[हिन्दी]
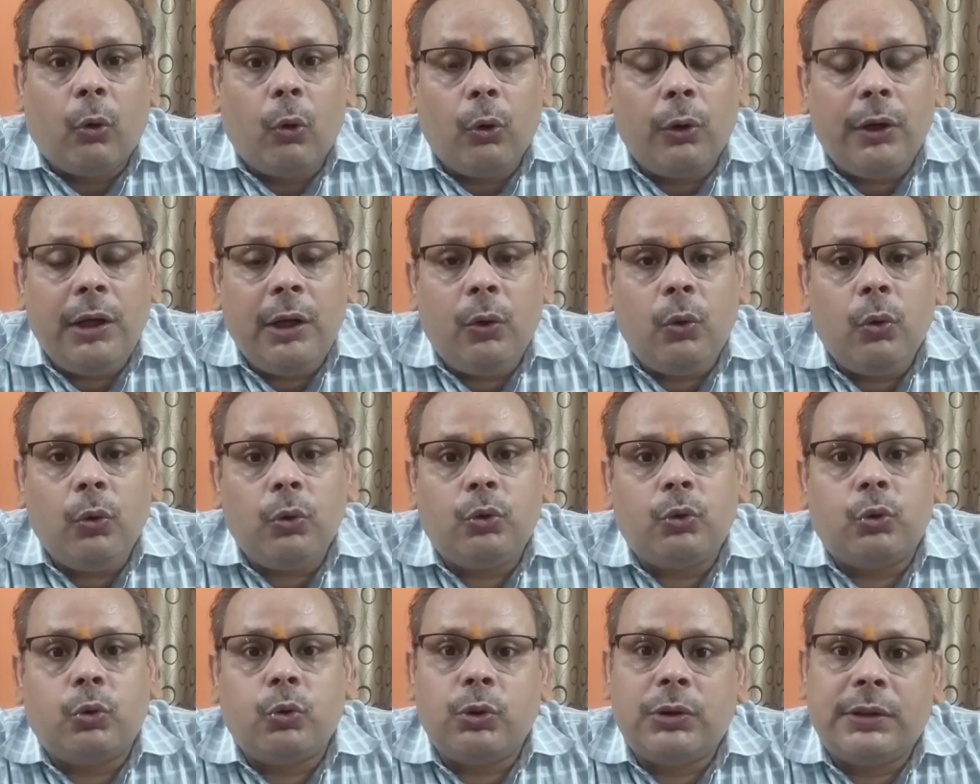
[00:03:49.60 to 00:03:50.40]
रोगी को
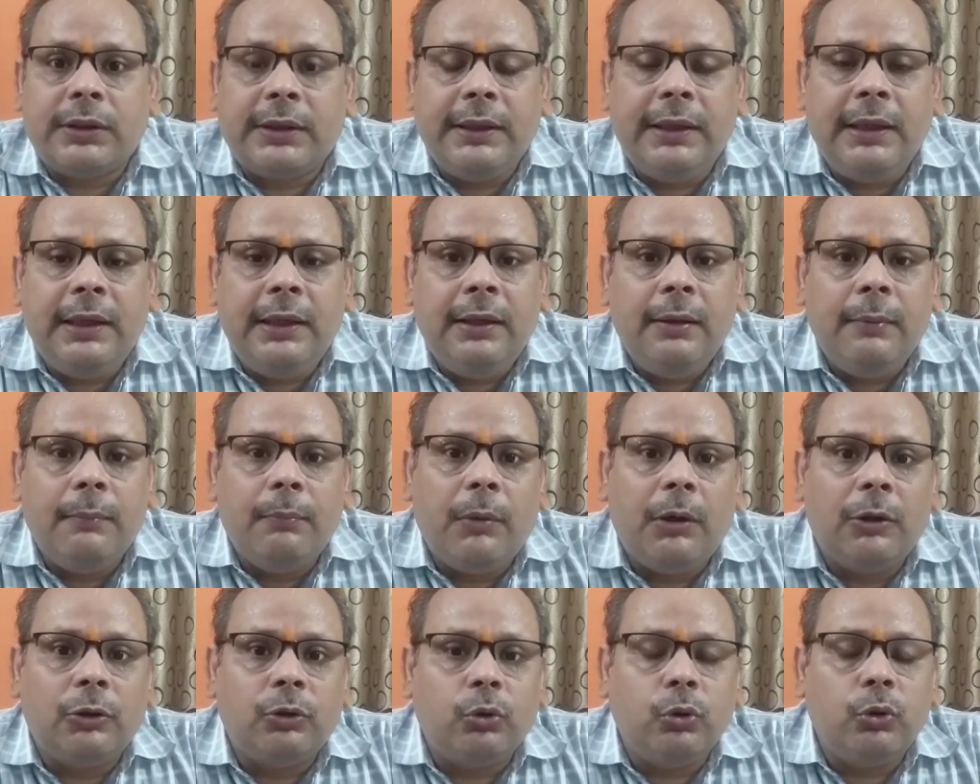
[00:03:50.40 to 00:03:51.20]
सुस्ती
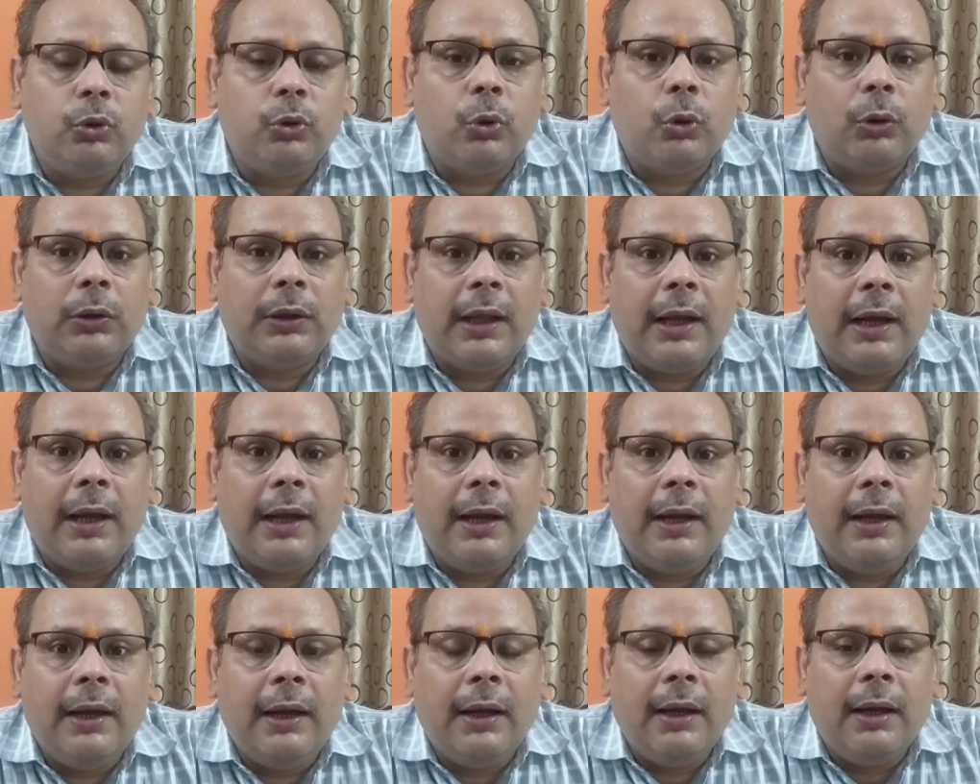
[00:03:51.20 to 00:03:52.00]
महसूस होता
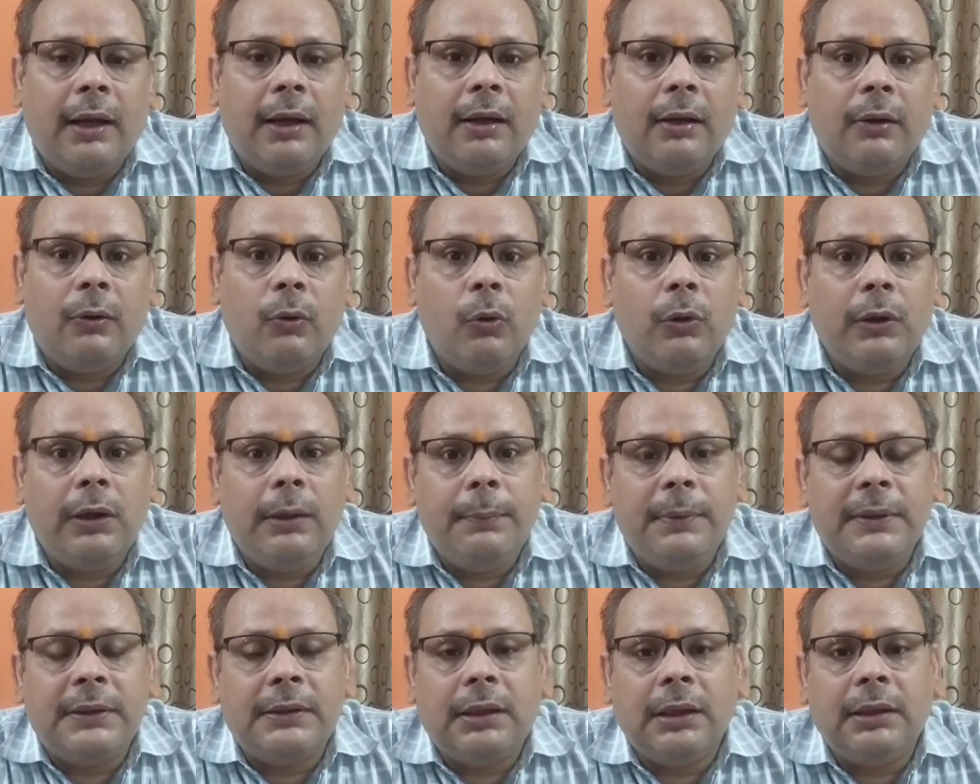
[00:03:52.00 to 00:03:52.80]
है रोगी
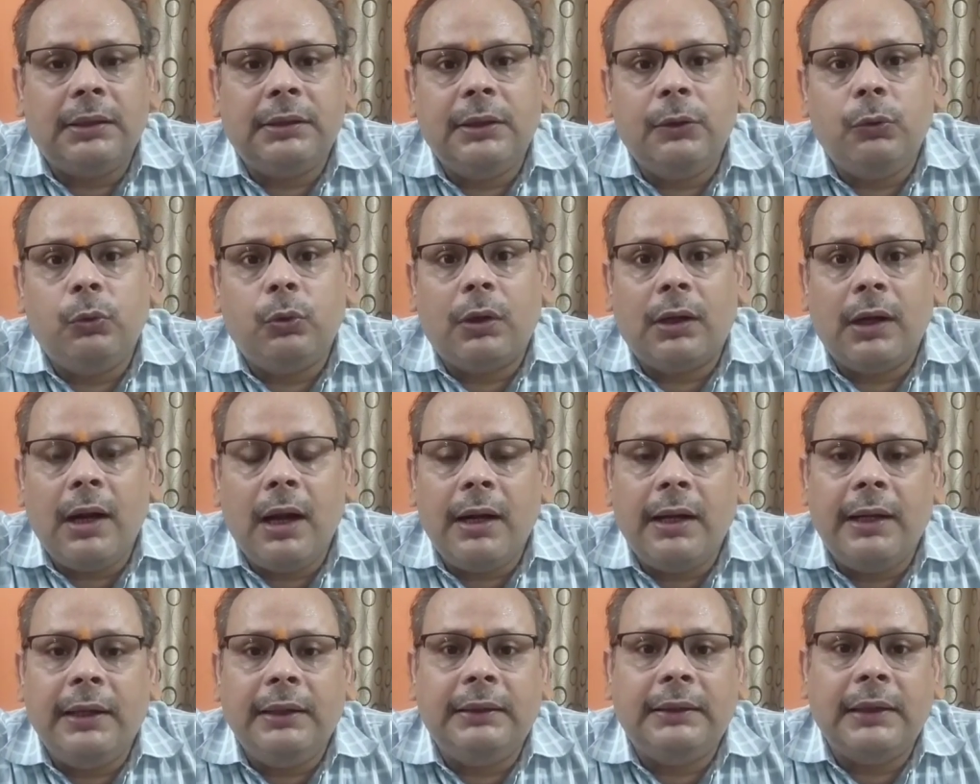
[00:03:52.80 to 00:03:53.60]
बिस्तर से उठना
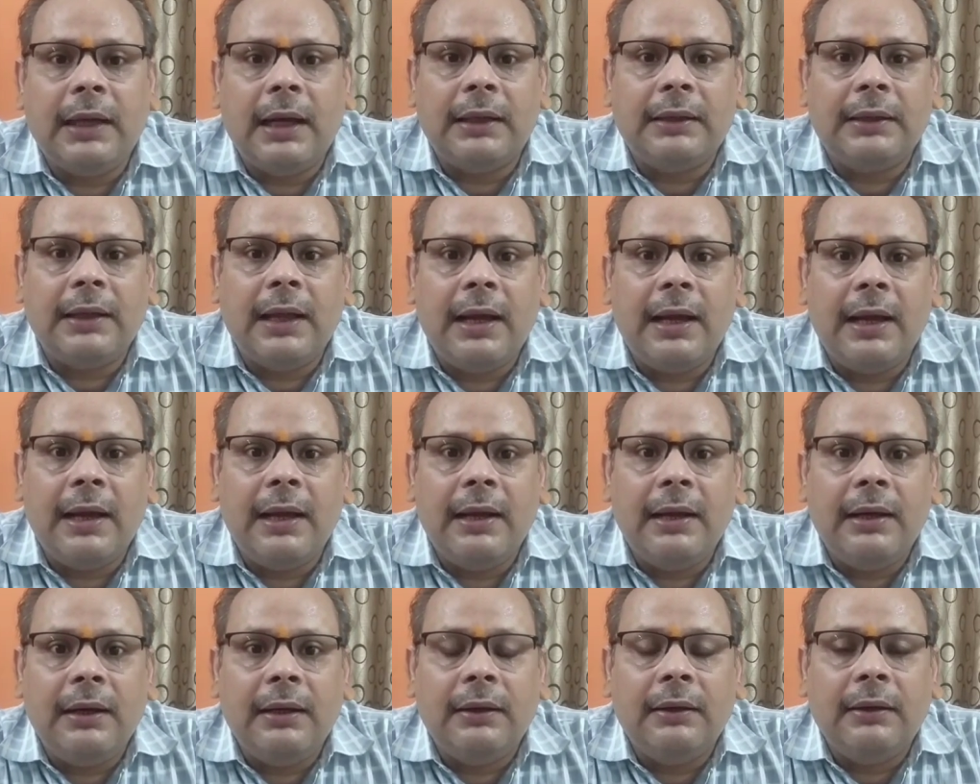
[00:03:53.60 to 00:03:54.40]
नहीं चाहता है
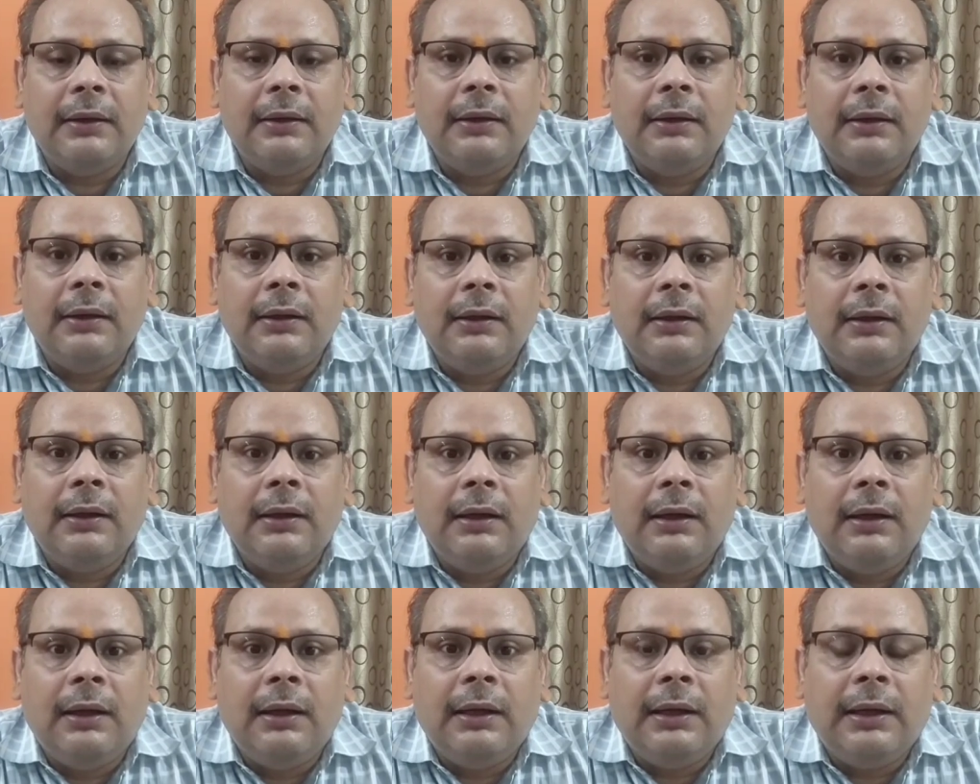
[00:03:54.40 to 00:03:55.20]

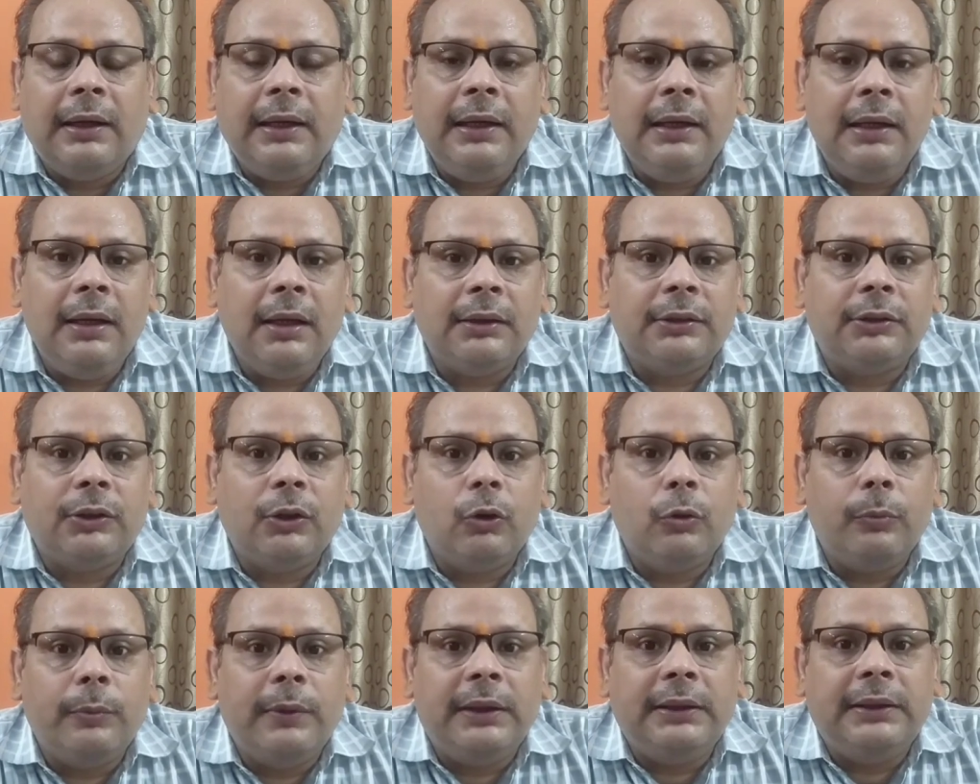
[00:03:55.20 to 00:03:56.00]
इन
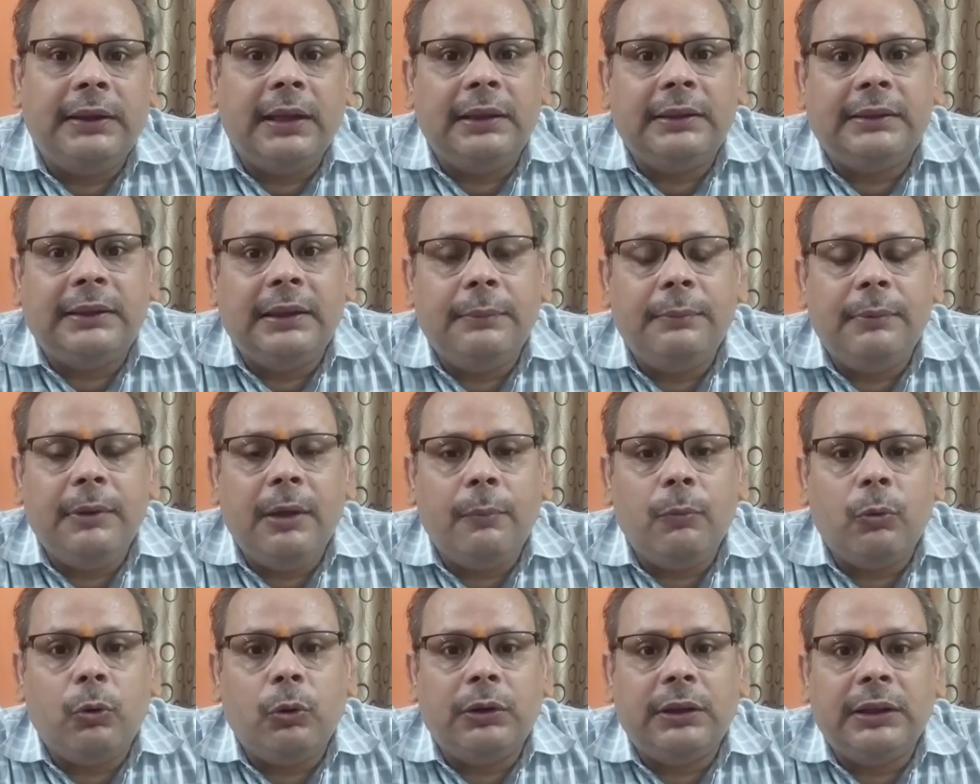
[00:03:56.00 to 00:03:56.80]
लक्षणों में
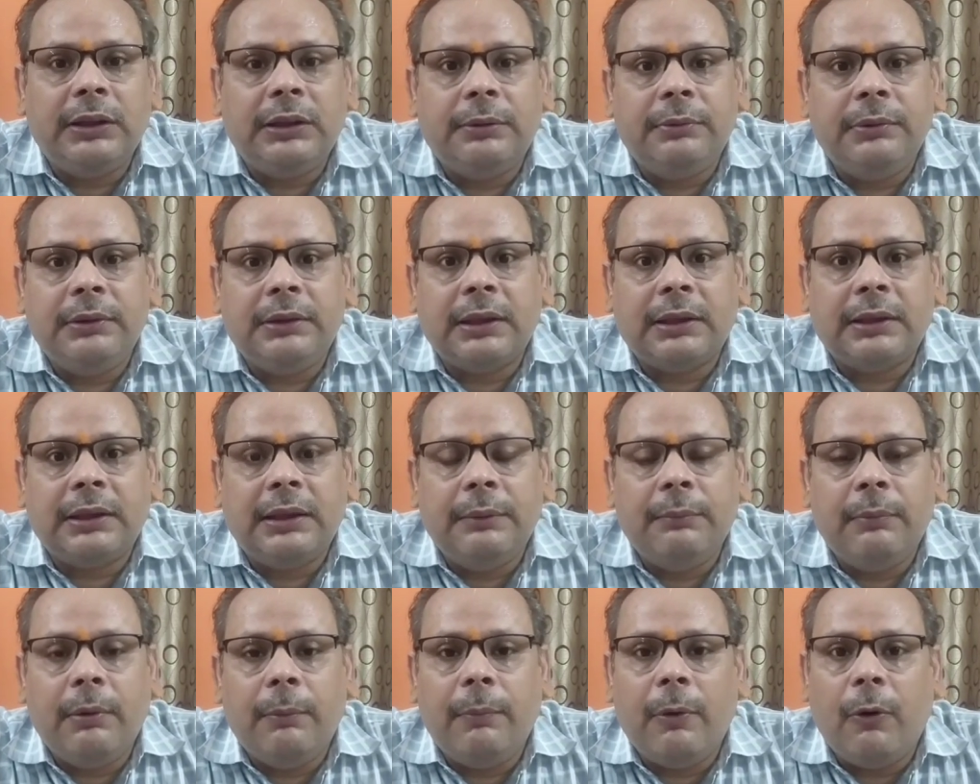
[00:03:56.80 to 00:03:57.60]
जेलसीमियम को तीसवीं
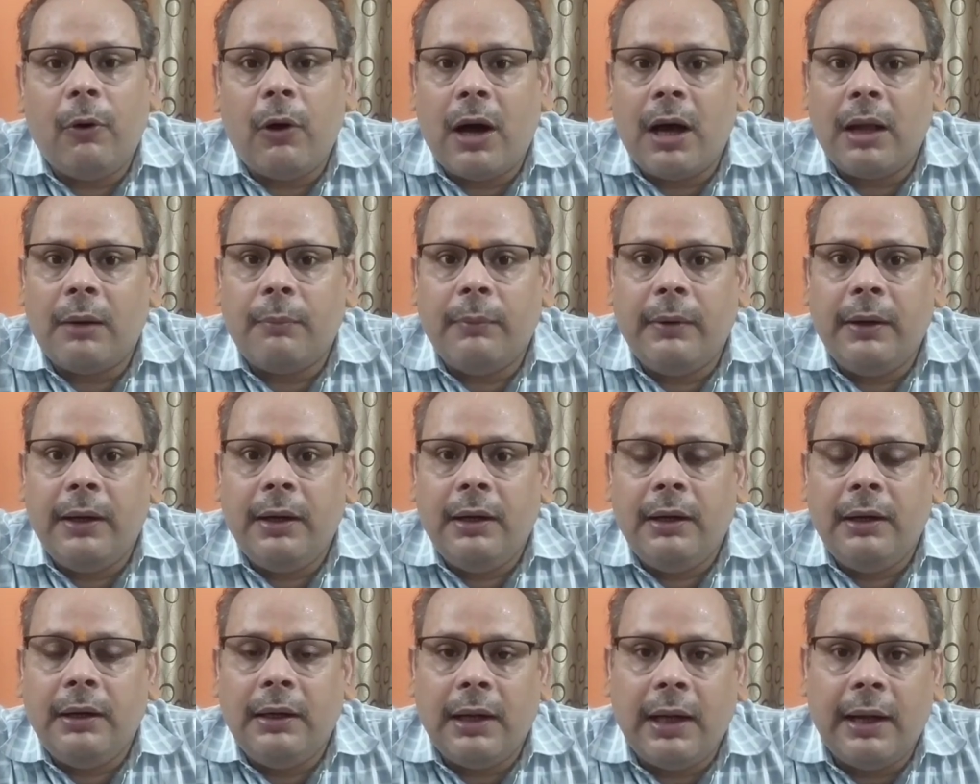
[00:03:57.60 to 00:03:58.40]
शक्ति में व्यवहार
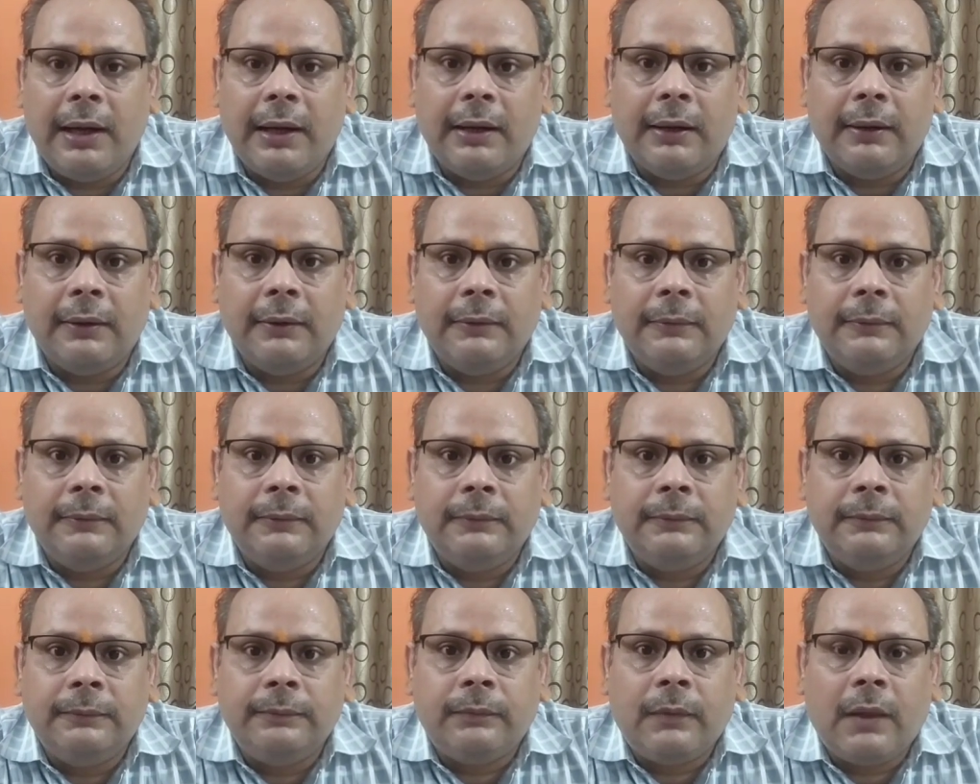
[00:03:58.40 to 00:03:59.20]
में लाएं।
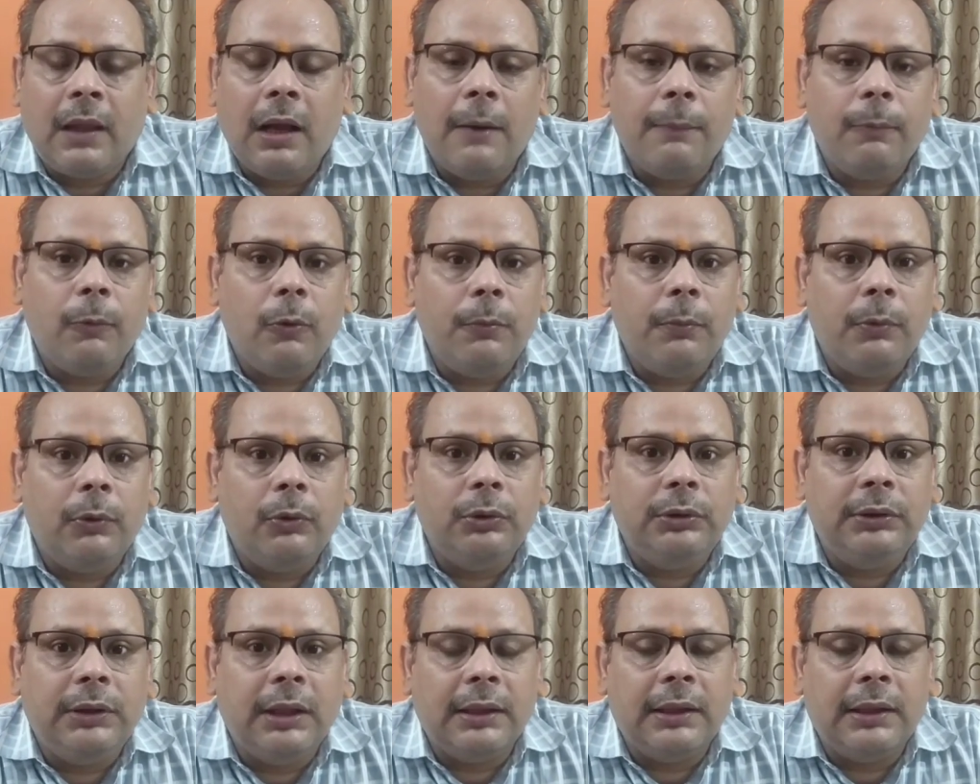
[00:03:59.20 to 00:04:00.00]
आपको बहुत